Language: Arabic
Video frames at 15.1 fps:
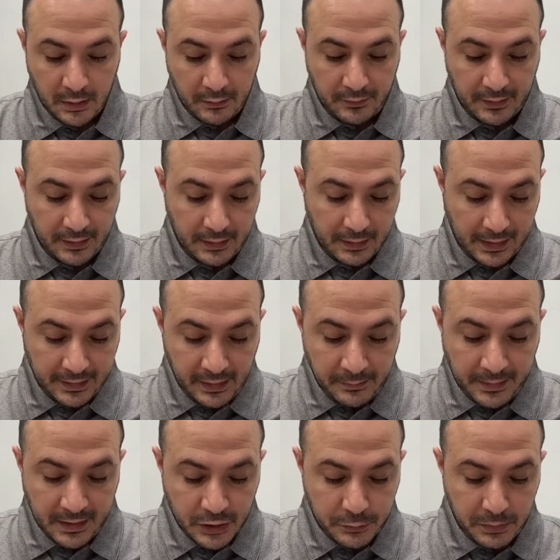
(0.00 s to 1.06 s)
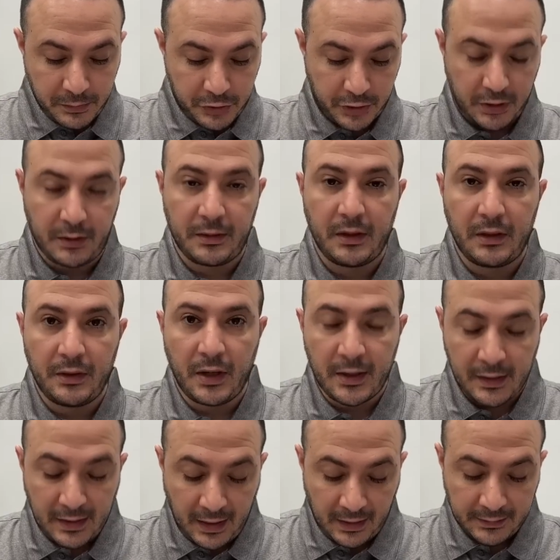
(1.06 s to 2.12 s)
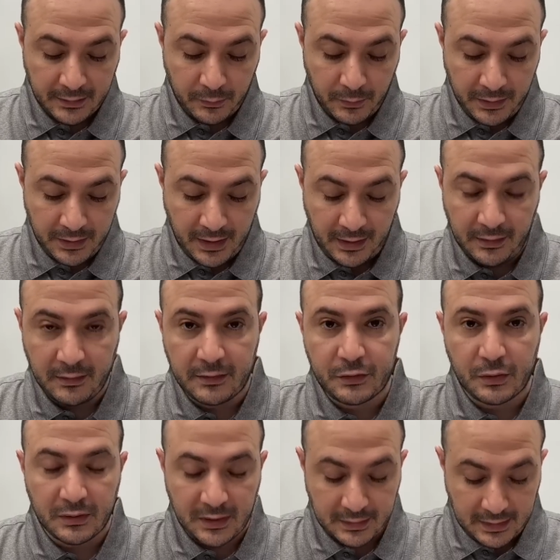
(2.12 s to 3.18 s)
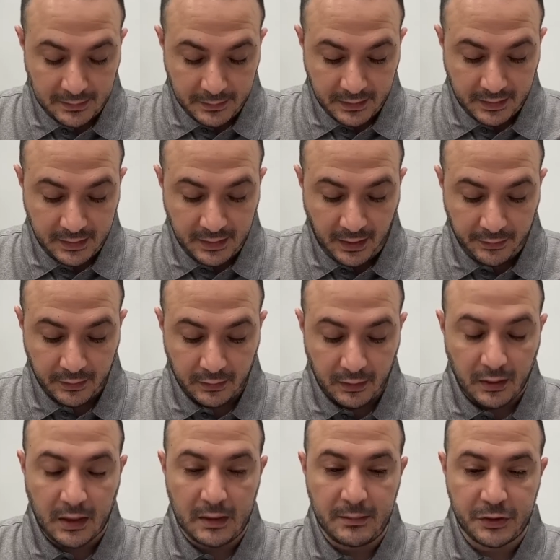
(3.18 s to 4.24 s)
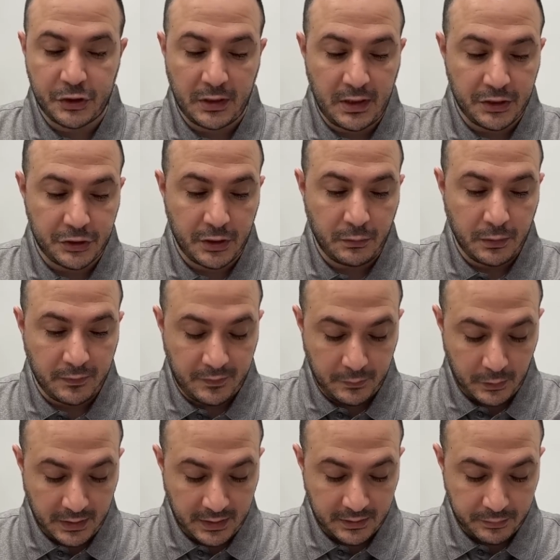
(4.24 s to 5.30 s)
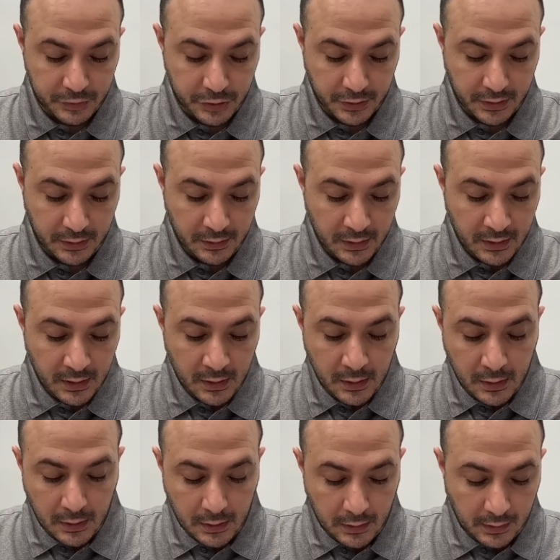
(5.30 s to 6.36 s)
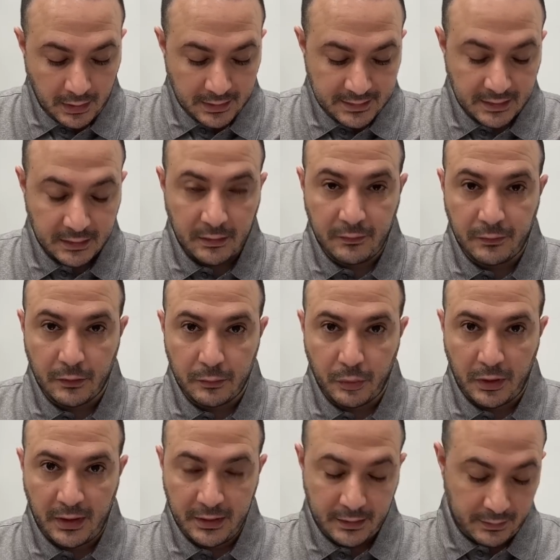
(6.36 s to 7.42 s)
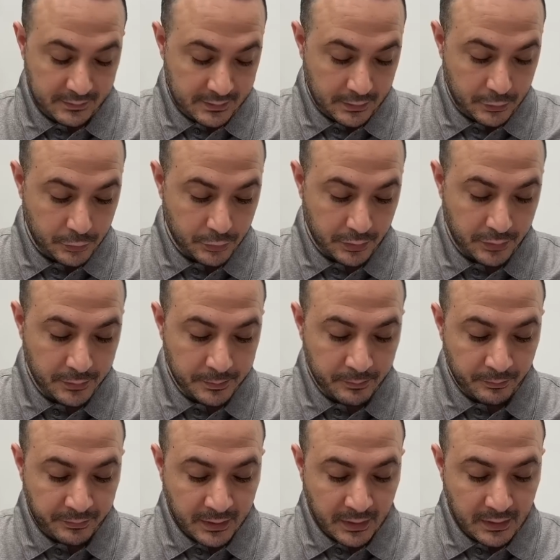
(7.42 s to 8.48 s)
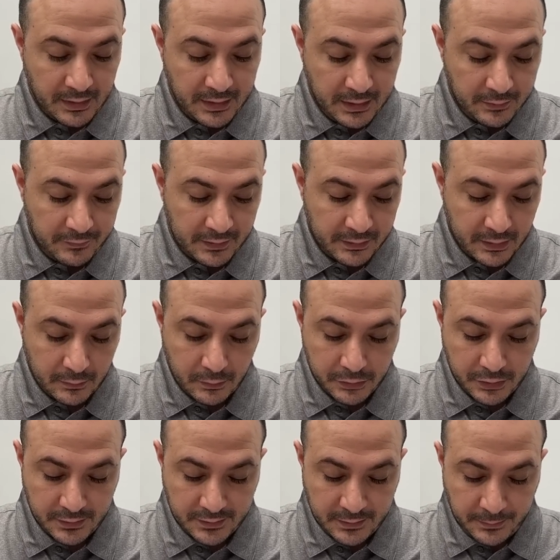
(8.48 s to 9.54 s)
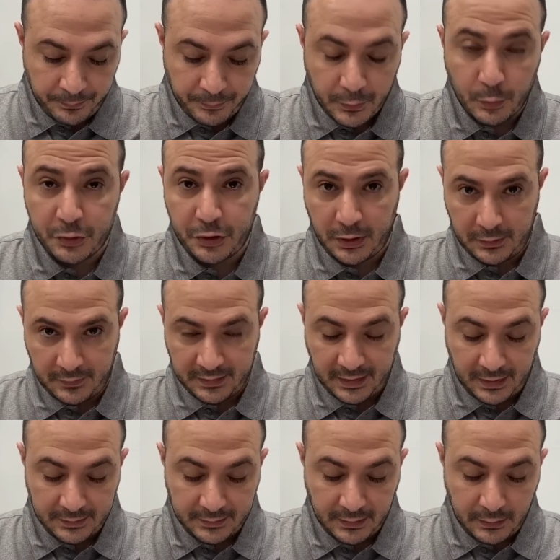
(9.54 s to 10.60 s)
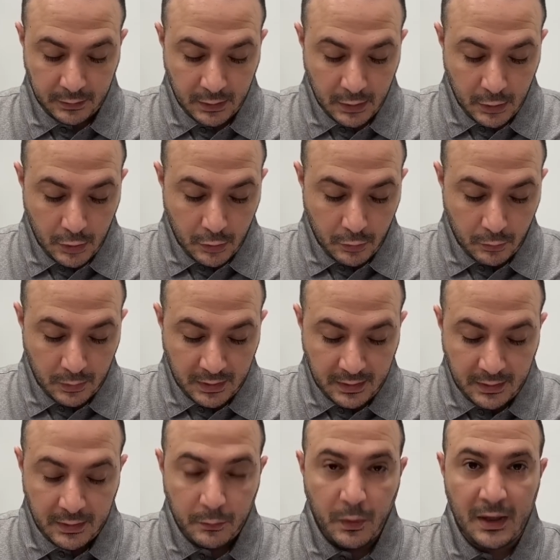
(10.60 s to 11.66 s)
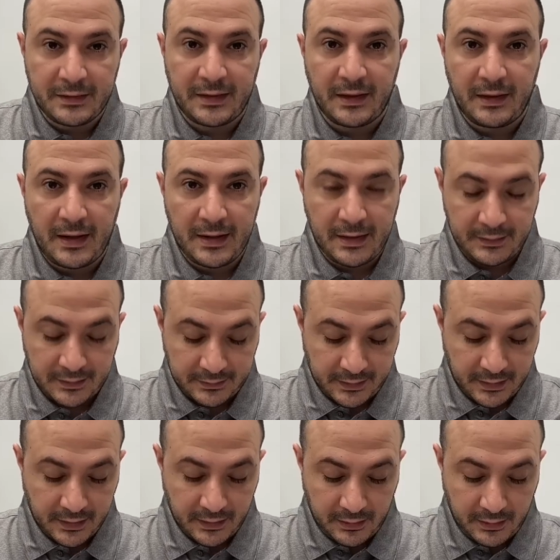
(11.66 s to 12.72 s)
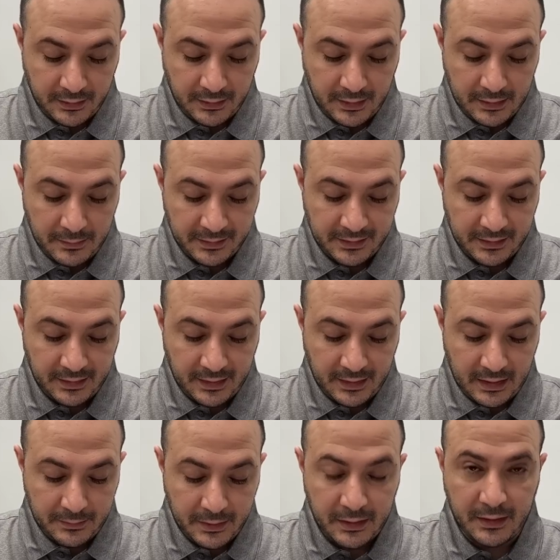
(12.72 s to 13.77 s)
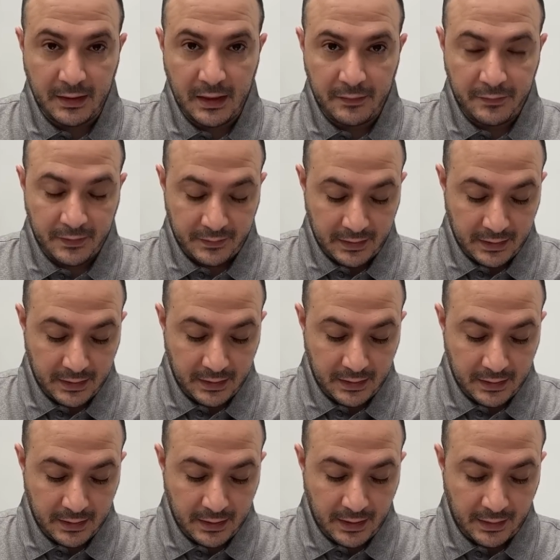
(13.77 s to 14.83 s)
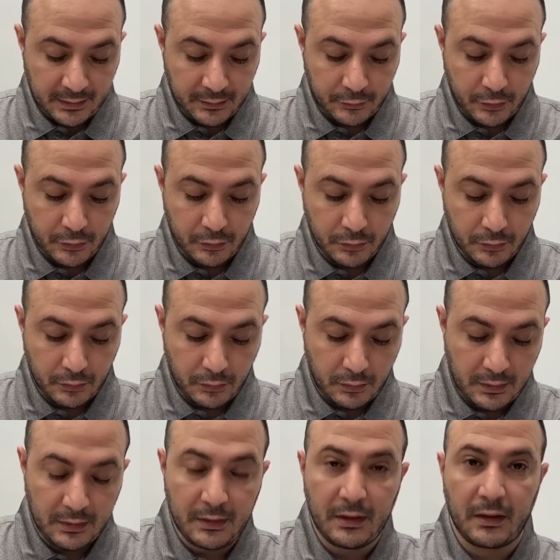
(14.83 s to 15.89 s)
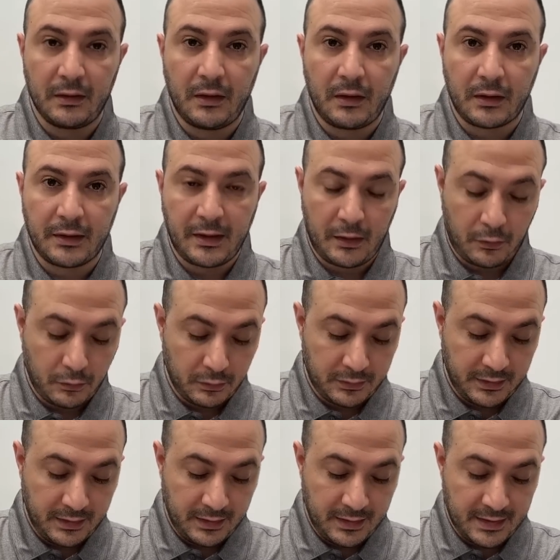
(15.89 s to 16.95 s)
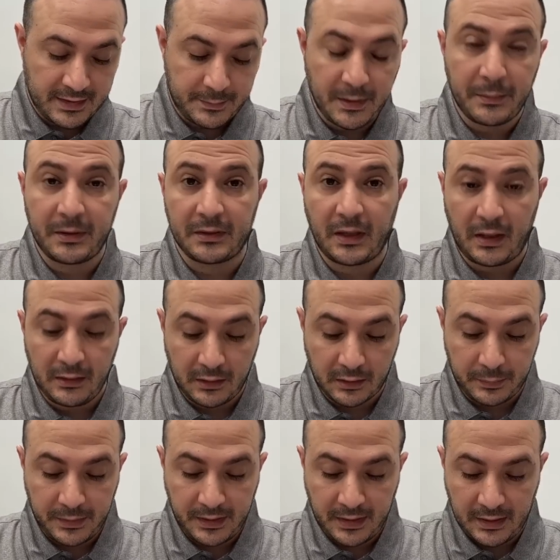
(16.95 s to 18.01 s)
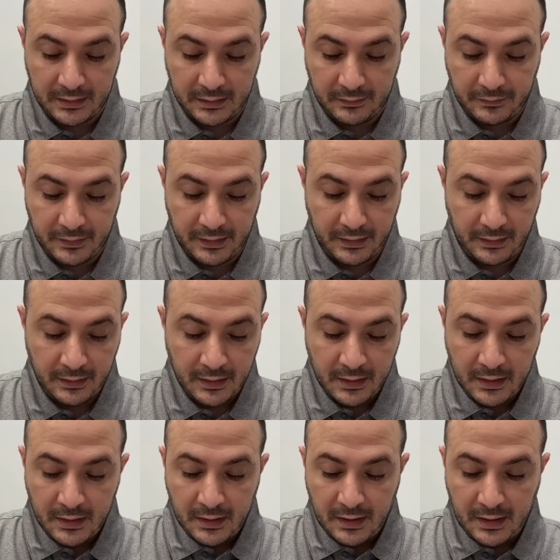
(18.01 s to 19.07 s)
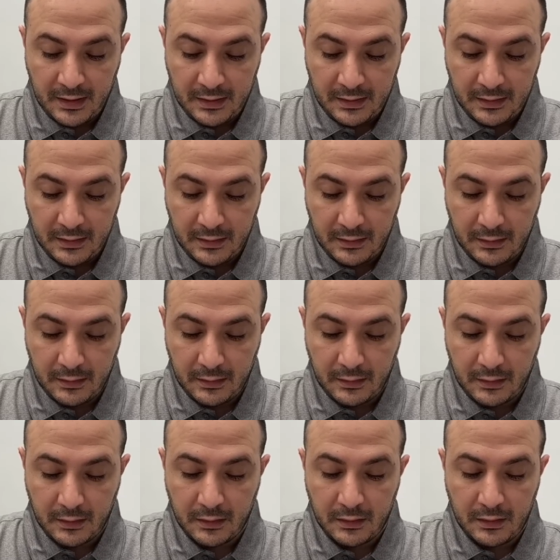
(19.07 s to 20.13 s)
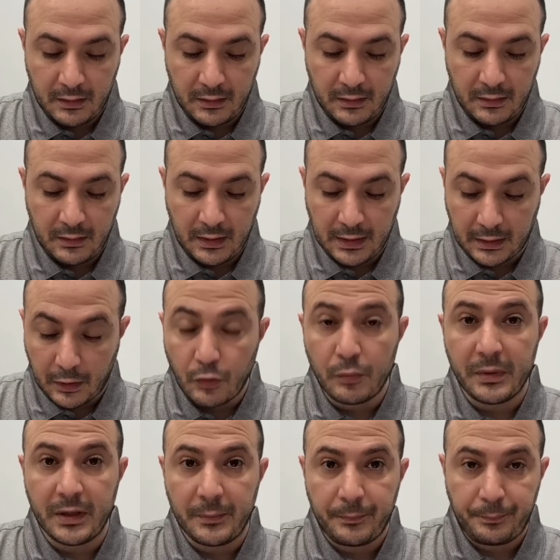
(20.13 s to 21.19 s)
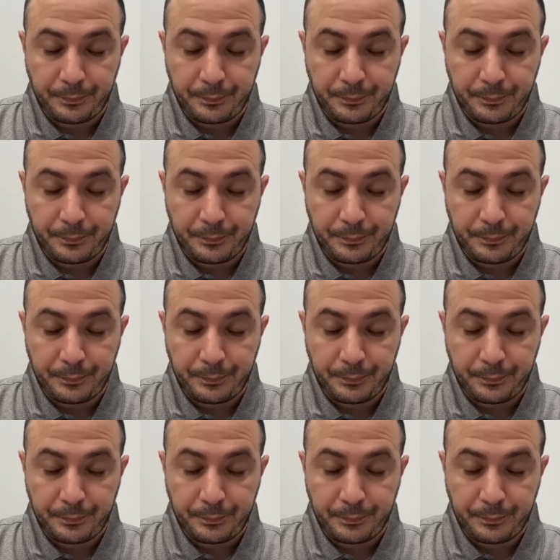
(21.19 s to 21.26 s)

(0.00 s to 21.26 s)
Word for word: فخلينا نبلش بميشيغان نهار الاحد اخواننا اعلنت السلطات الامريكيه عن اغلاق المجال الجوي في ولايه ميشيغان خاصه فوق بحيره هيوران لفترة وجيزة ورجعت فتحتها ووقتها هيئة الطيران المدني الأمريكي الاف اي اي أعلنت أنه الإغلاق يعود إلى أسباب تتعلق بالدفاع آه، القومي